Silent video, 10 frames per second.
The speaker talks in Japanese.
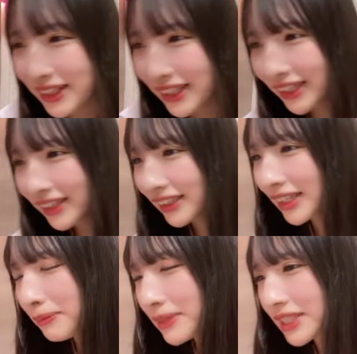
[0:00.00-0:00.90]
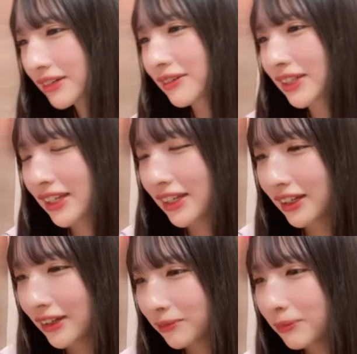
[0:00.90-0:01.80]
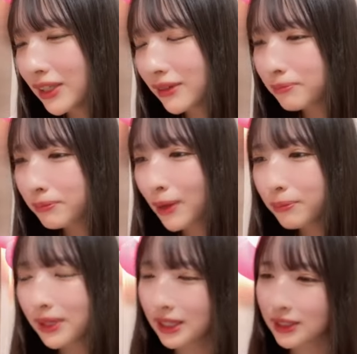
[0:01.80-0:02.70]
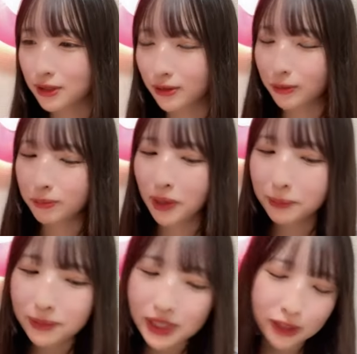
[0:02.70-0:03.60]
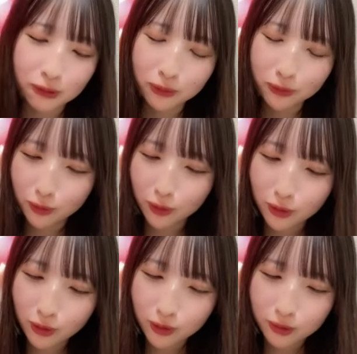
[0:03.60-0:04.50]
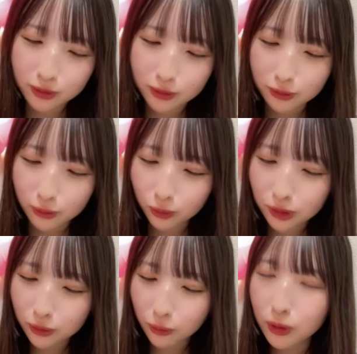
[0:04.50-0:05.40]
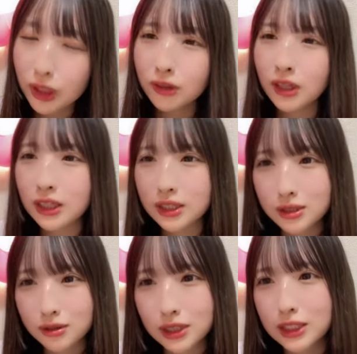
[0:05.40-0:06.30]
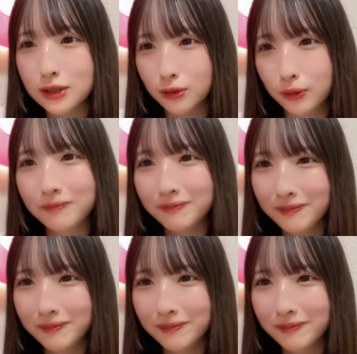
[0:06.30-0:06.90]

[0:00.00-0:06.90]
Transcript: めてパピちゃんはねまだパピーですよパピーのこ子犬なんです一応